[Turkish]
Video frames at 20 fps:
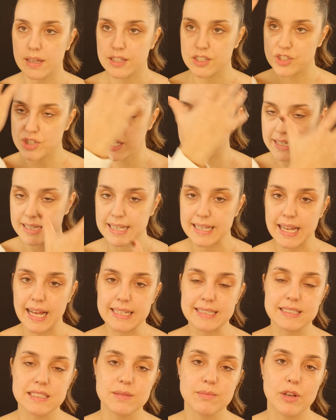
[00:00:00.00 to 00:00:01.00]
e,
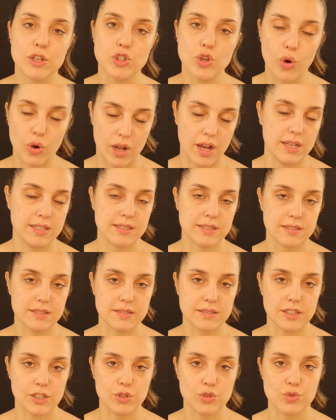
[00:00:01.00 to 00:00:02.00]
şekillendirme yok
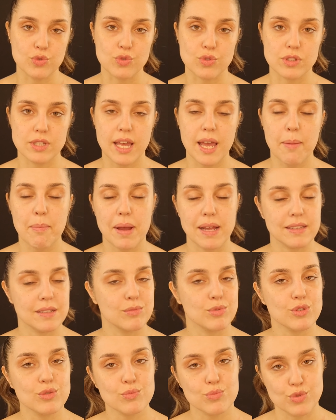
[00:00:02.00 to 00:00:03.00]
aslında yüzde. Ben
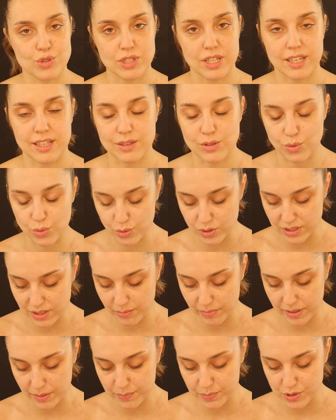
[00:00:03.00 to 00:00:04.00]
de bugün bu şekilde
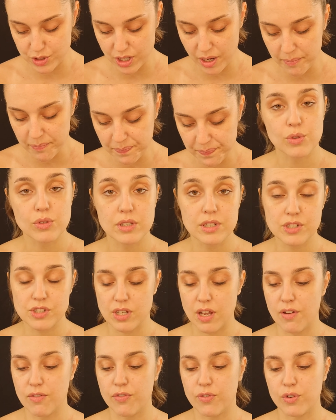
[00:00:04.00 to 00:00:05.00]
uygulama yapacağım.
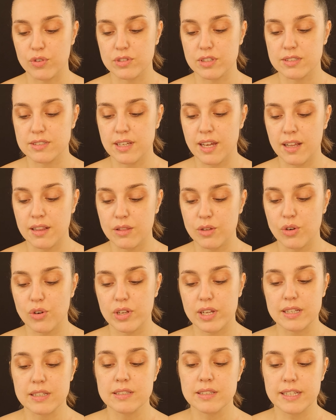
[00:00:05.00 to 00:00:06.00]
Kullanacağım fondöten
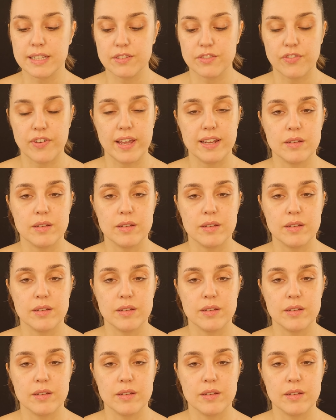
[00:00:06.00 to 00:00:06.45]
L'Oreal'in Infallible